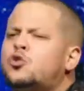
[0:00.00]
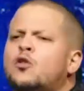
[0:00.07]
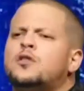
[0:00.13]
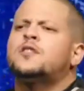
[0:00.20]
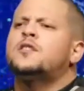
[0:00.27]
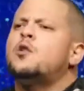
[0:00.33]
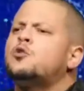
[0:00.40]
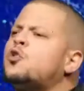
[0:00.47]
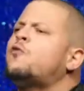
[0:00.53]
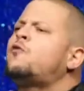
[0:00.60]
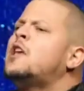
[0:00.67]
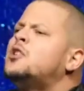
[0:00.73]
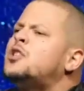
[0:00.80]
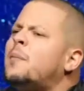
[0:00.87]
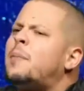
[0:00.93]
sou, eu sou
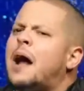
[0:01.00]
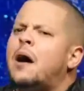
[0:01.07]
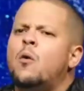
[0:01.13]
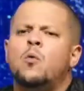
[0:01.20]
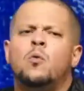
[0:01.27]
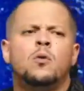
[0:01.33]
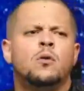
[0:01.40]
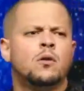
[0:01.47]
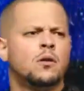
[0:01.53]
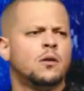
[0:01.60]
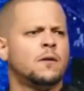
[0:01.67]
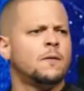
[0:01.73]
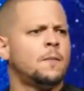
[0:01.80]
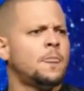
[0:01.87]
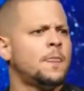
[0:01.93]
filho de Abraão.
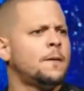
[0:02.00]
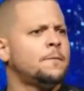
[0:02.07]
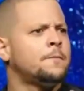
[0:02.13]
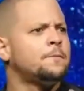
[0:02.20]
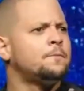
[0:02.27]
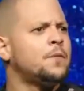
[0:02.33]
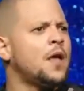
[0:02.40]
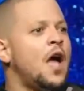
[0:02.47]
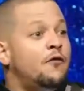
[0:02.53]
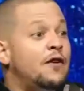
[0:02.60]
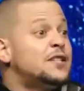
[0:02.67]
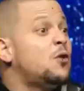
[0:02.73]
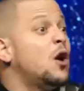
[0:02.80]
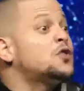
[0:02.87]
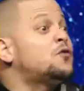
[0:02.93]

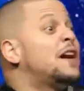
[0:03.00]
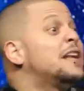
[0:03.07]
Faz igual os